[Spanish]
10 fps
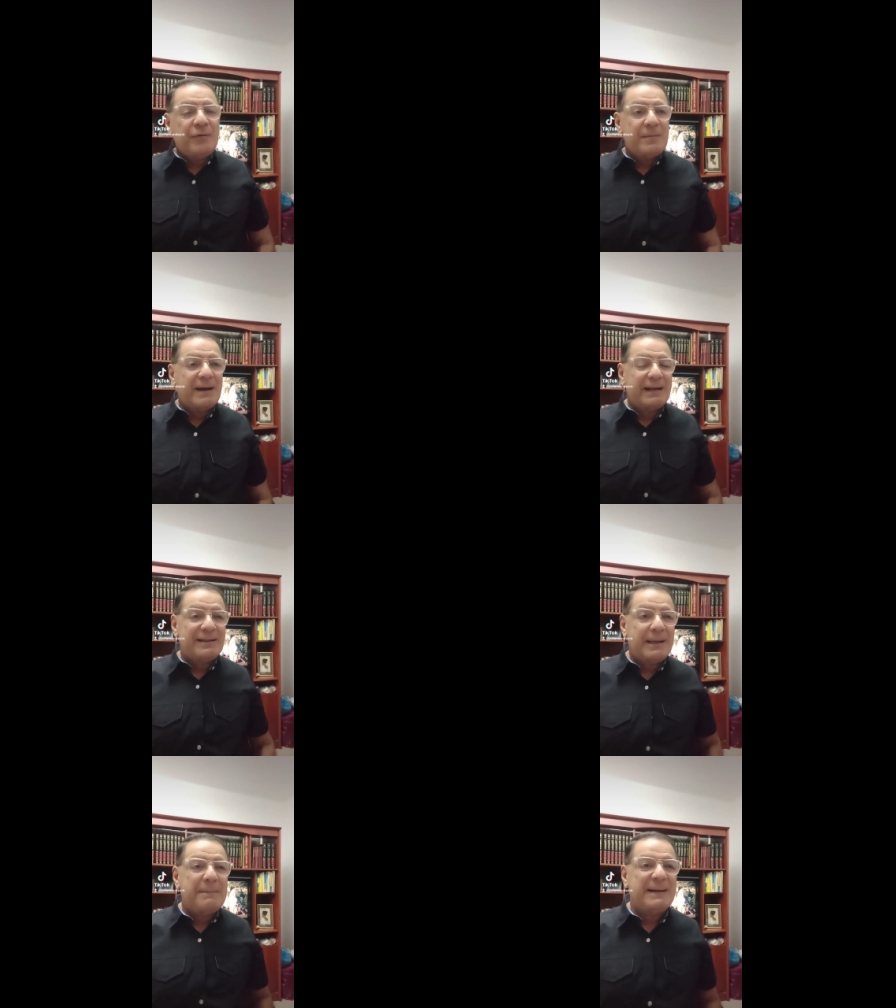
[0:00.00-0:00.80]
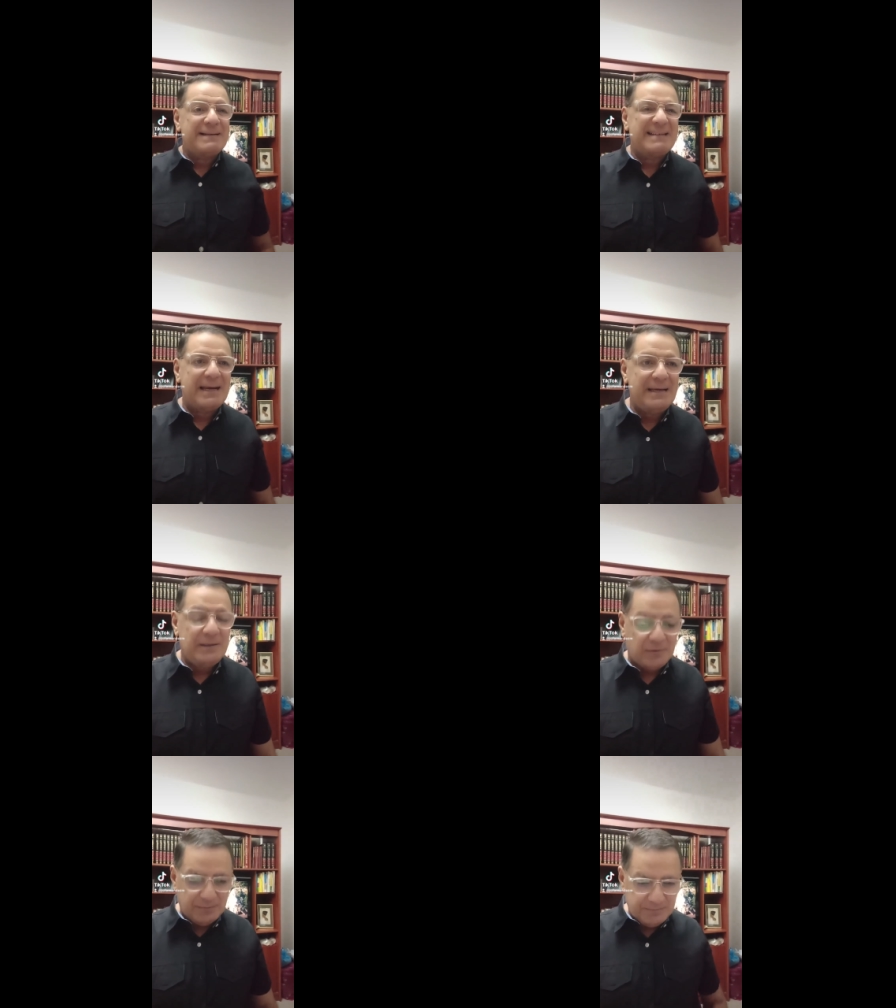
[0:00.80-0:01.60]
afirmar que esté
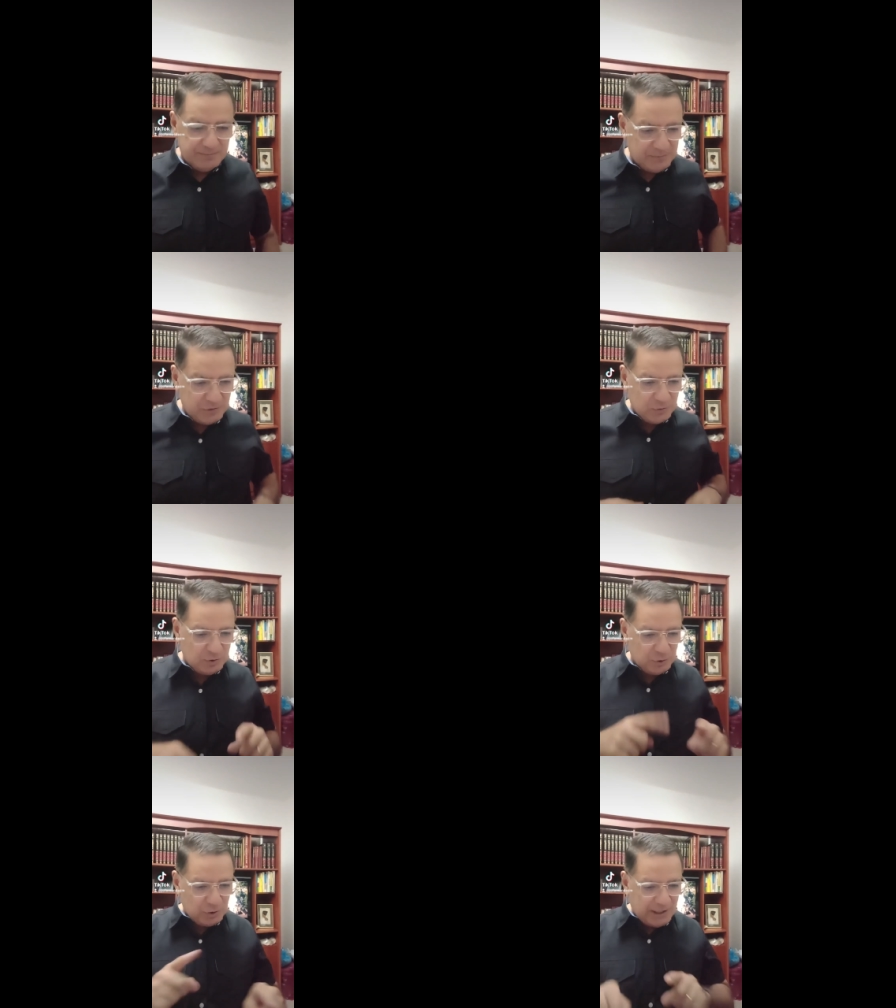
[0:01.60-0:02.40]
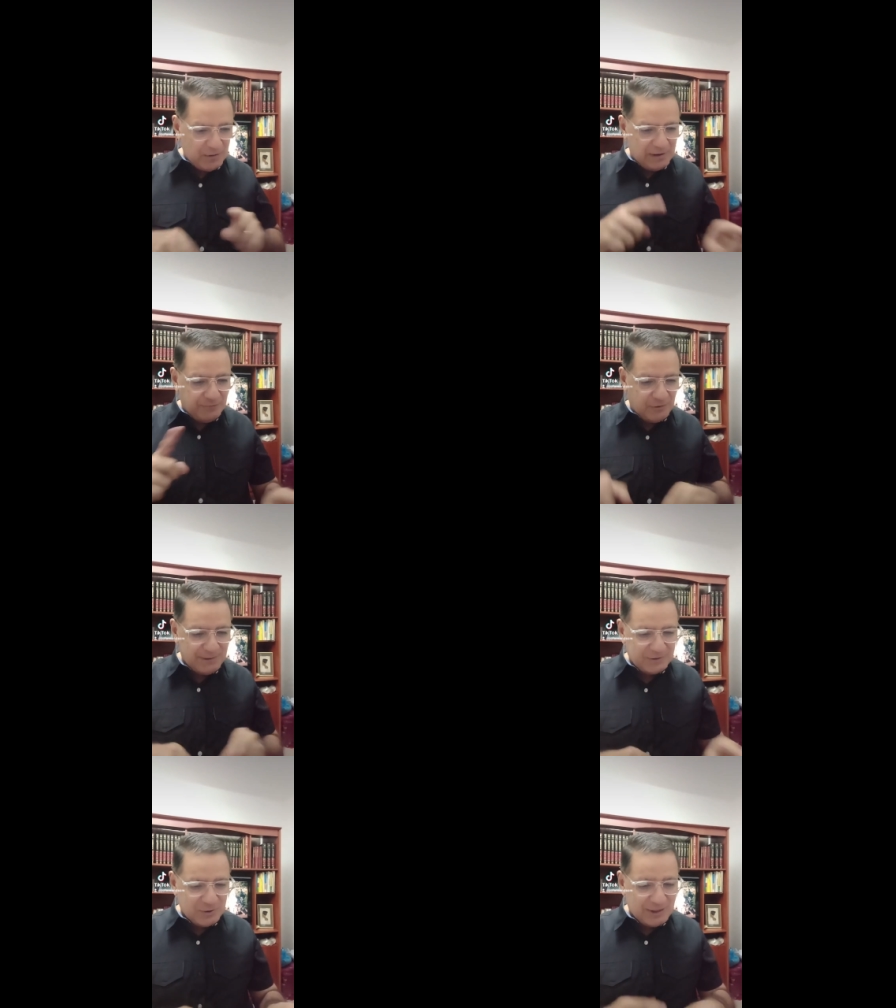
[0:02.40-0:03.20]
perseguido, no, no, tengo la
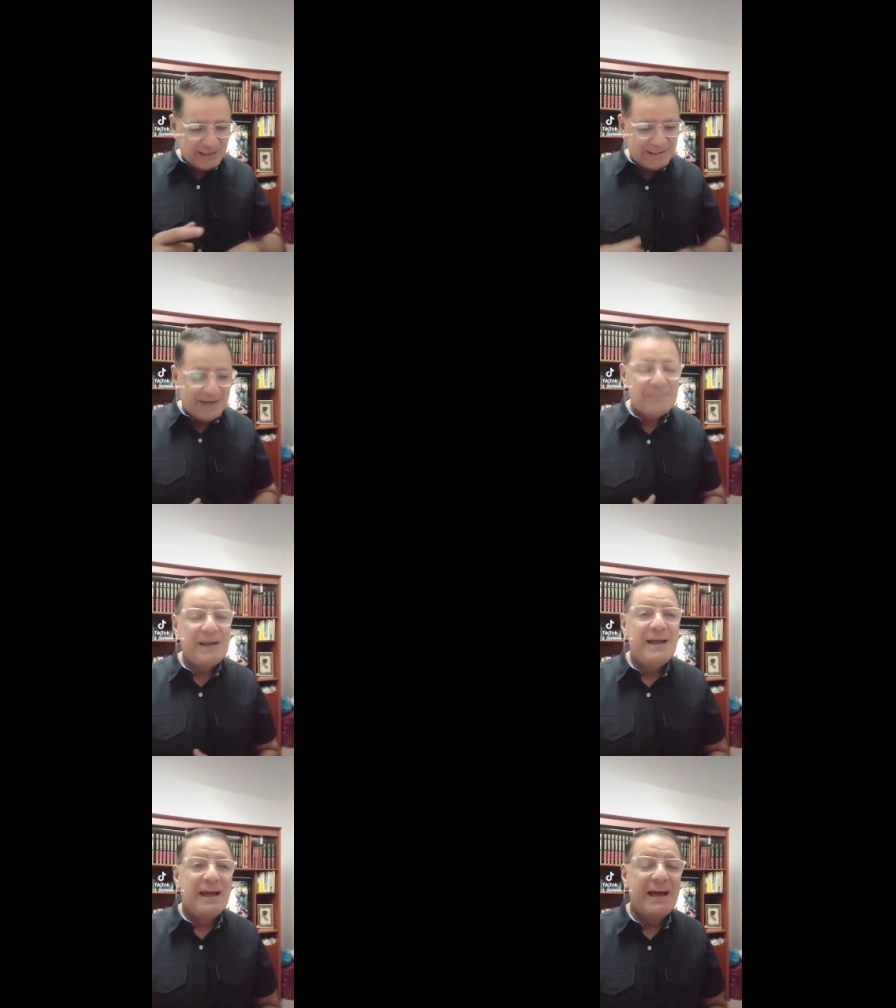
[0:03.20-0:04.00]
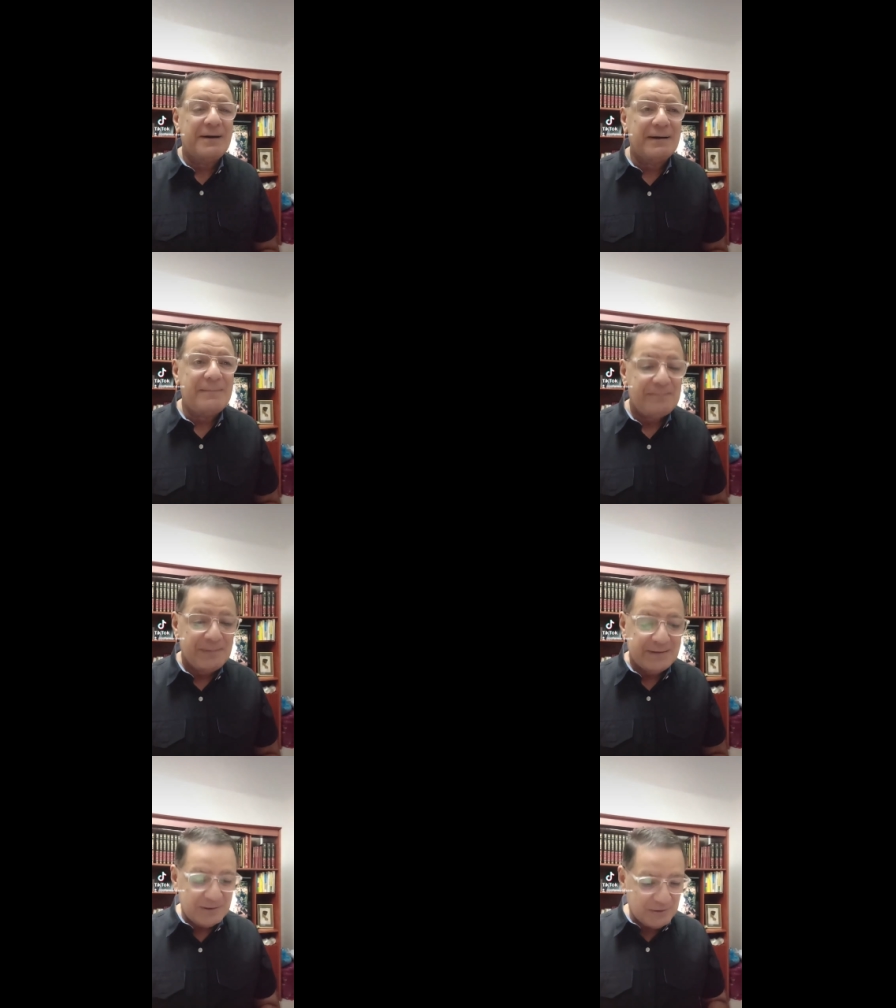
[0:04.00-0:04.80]
información, gracias Henry,
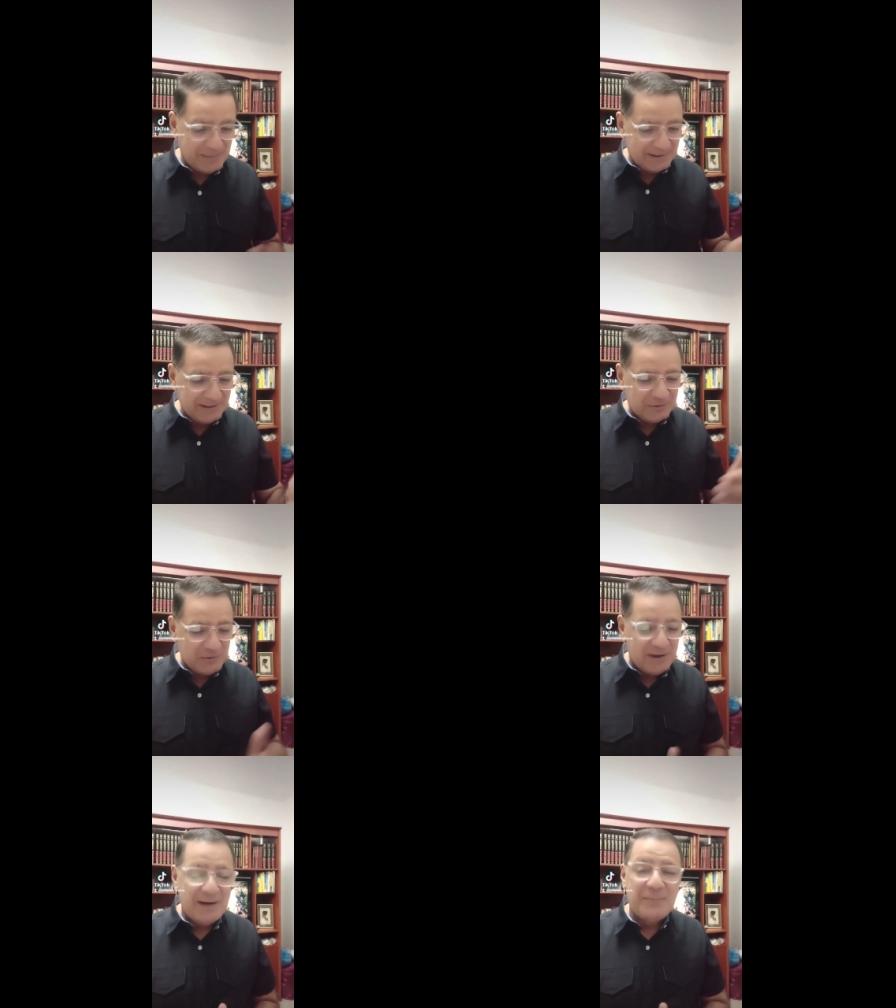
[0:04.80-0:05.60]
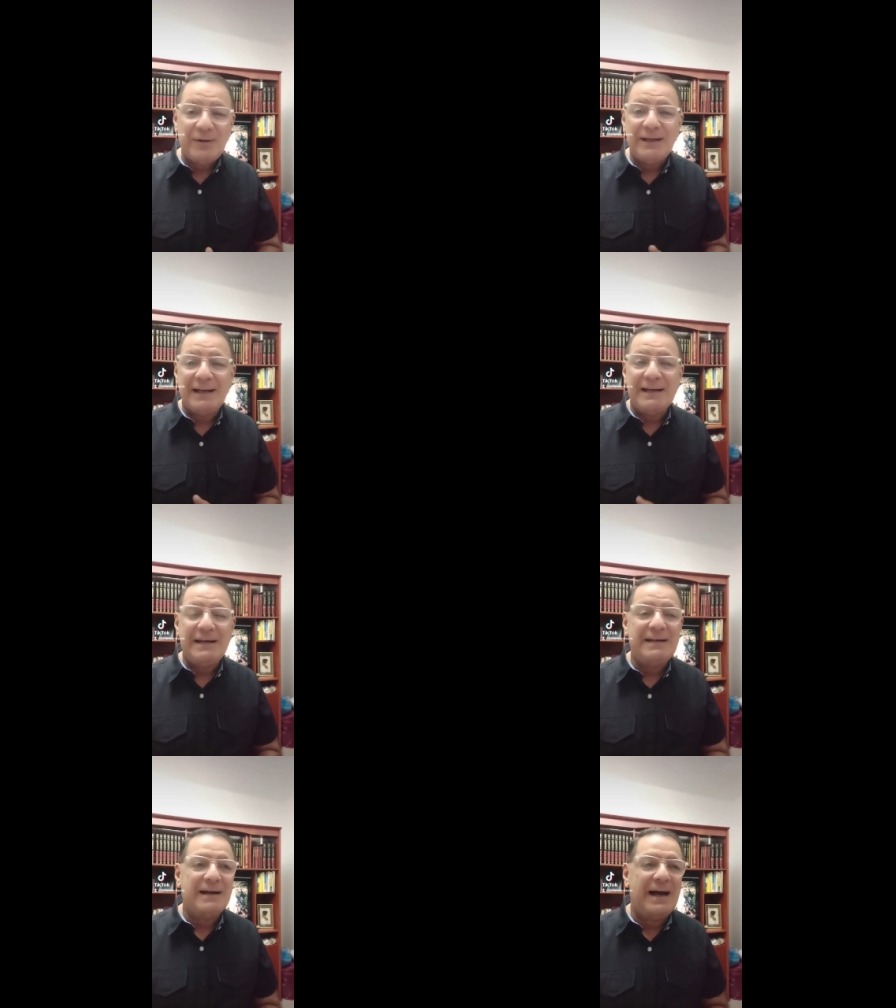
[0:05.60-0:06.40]
seguramente tú vas a poder
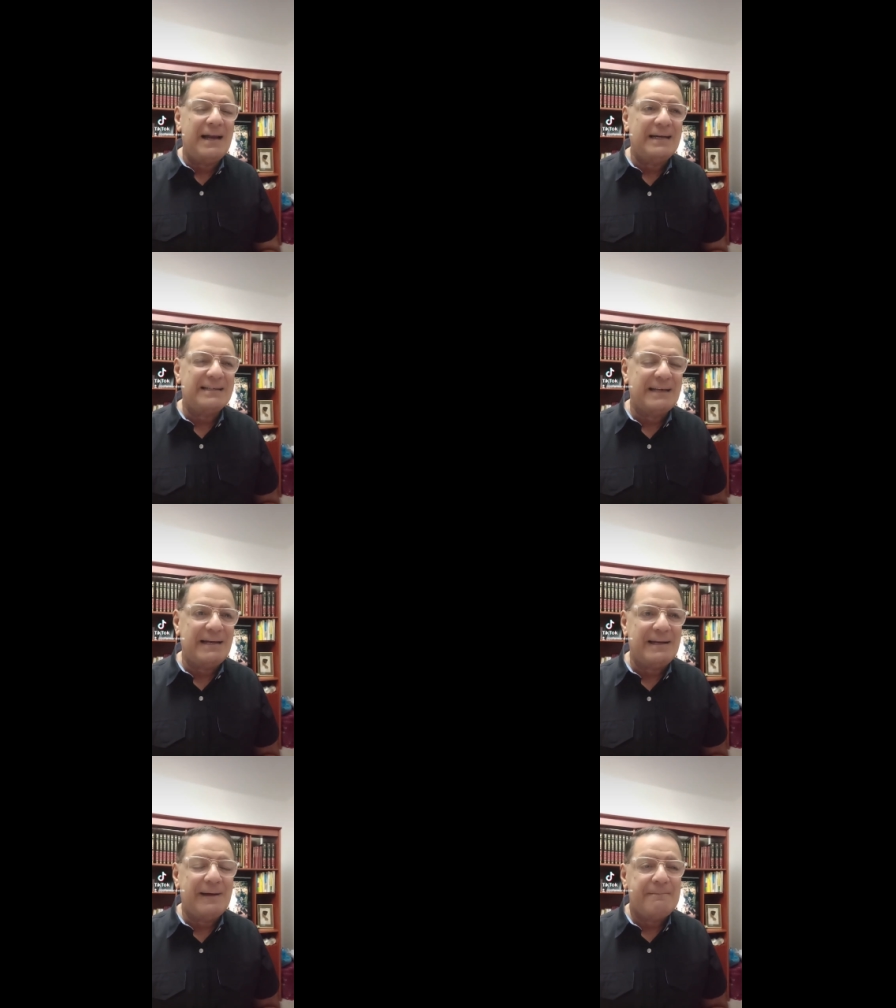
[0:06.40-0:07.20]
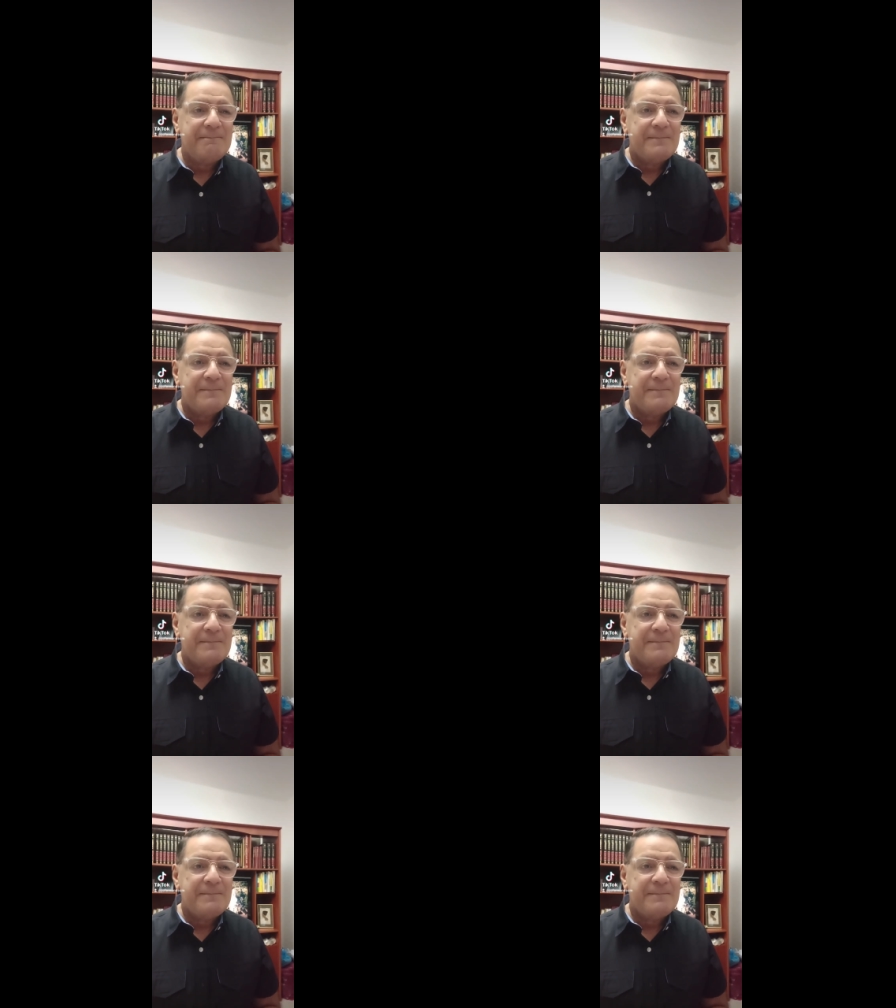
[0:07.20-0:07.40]
ir a la serie.